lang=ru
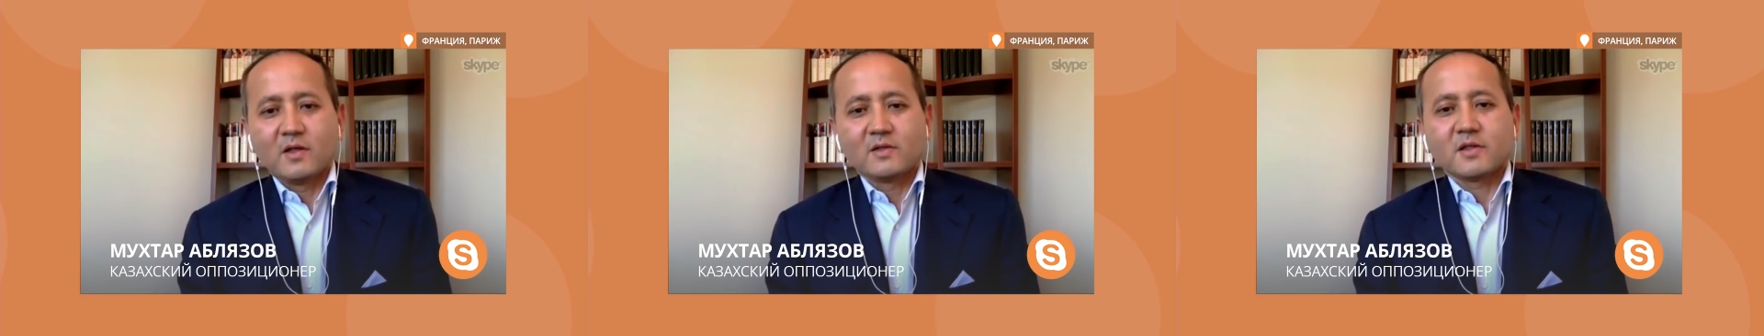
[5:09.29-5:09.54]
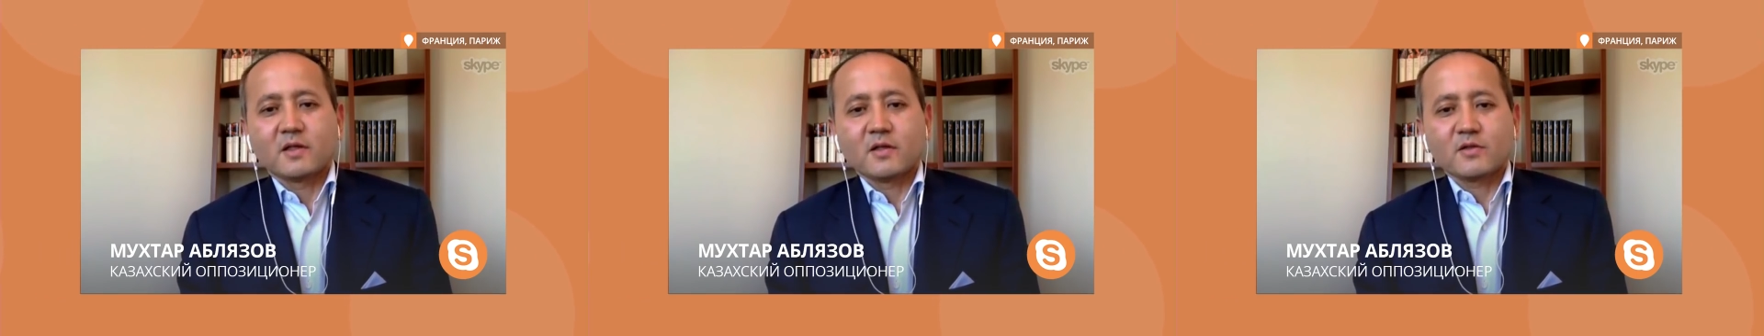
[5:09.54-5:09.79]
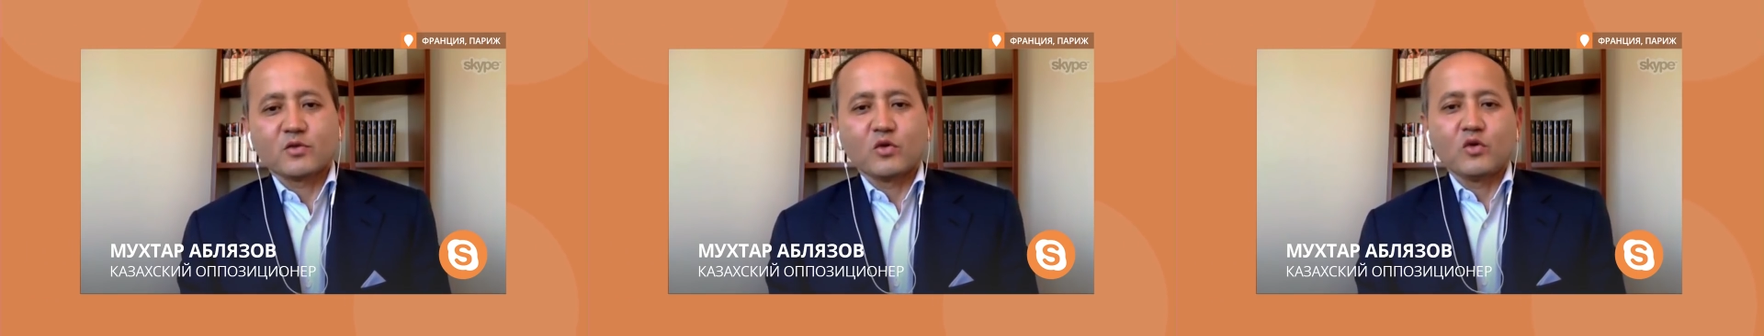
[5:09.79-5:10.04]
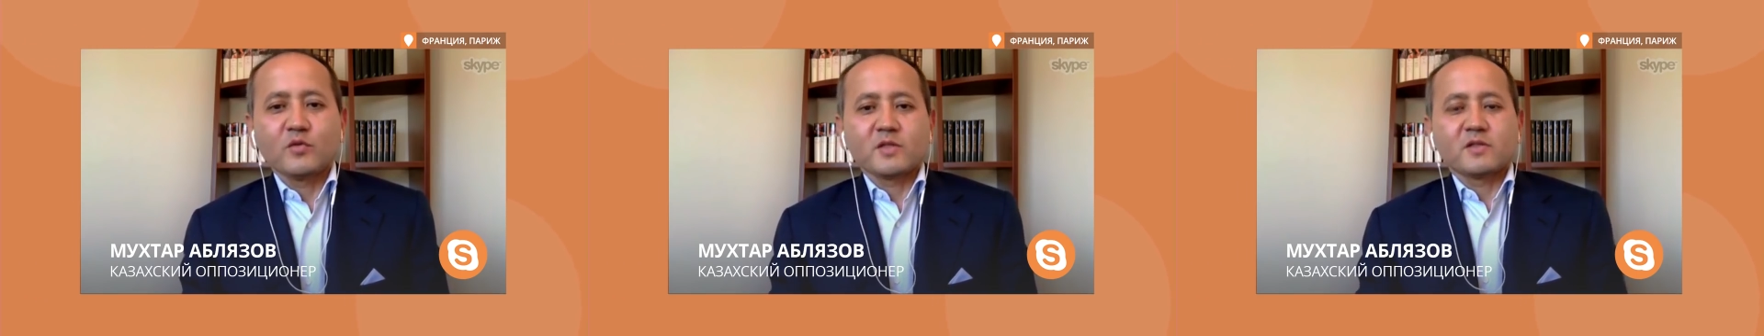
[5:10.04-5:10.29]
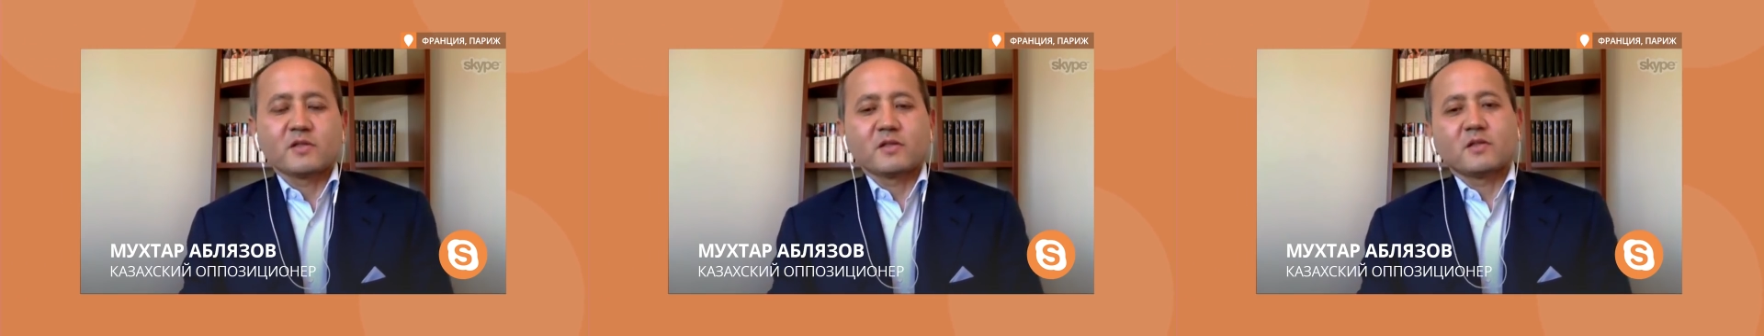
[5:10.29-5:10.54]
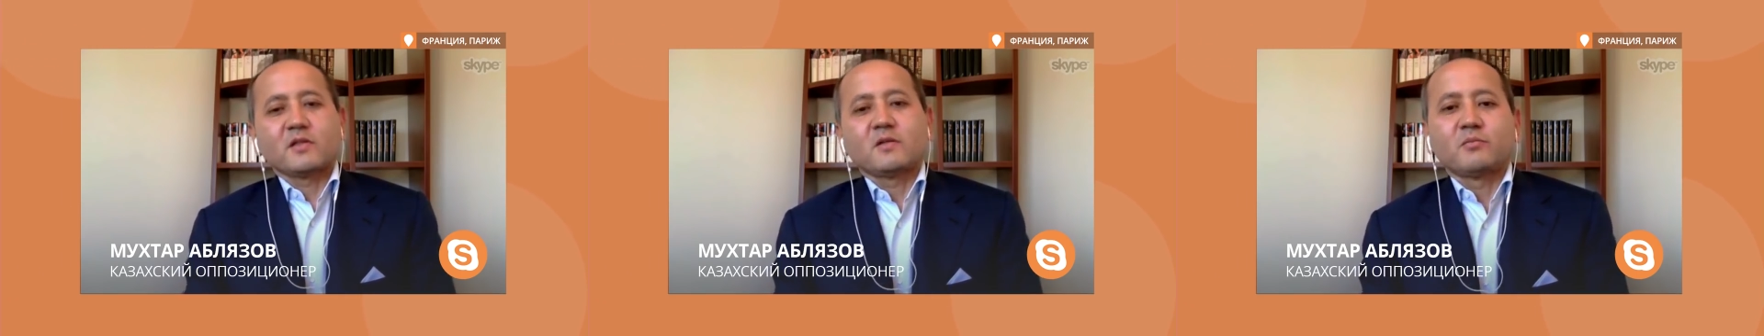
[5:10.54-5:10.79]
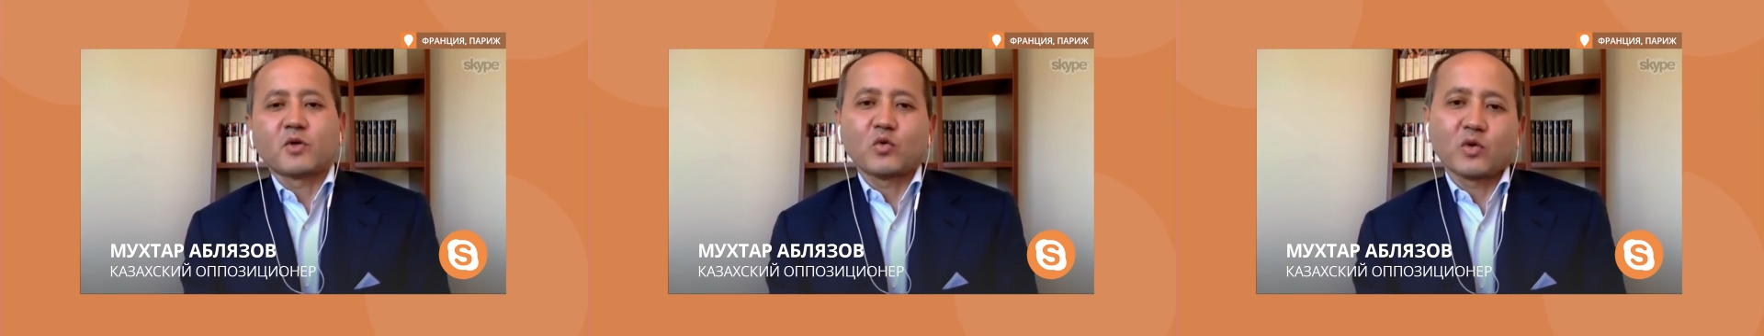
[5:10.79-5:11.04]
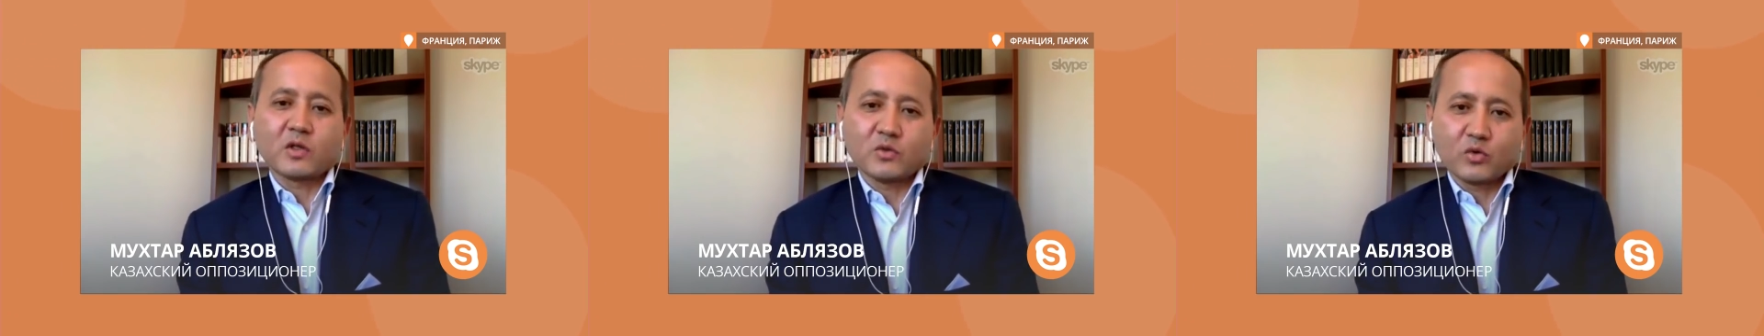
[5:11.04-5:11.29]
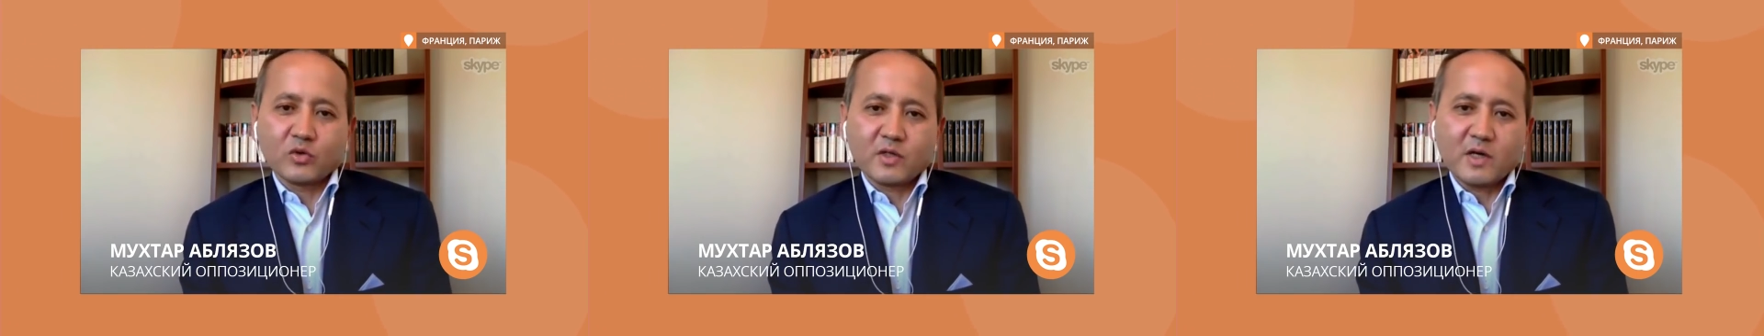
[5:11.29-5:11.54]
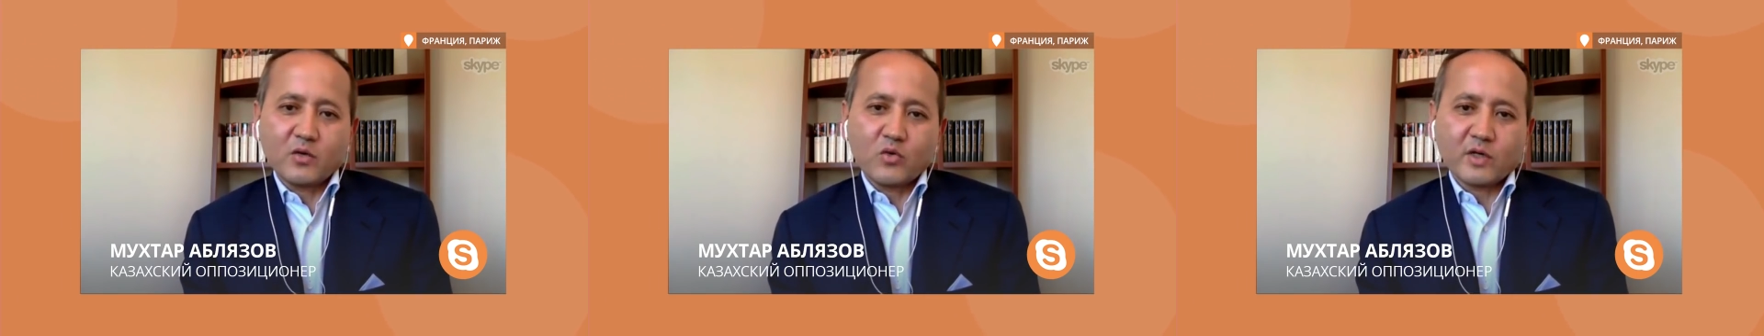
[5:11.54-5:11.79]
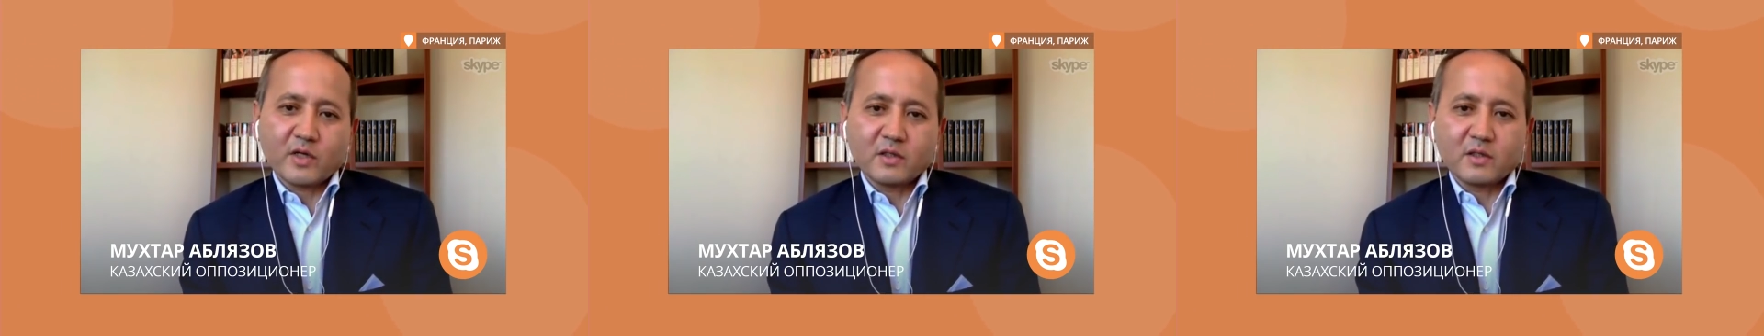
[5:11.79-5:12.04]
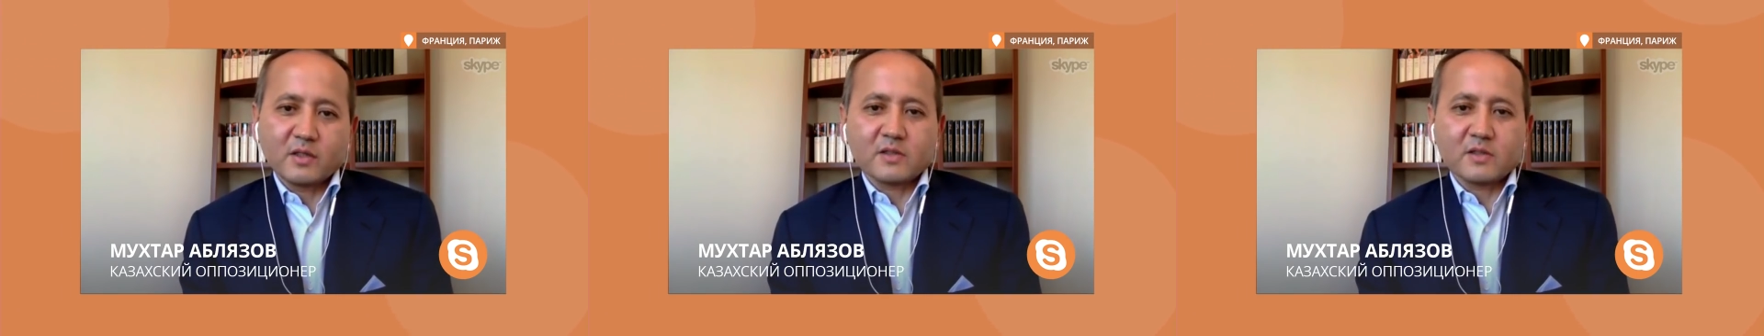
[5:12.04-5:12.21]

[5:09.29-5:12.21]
согласованным со стороны прокуратуры как Украины,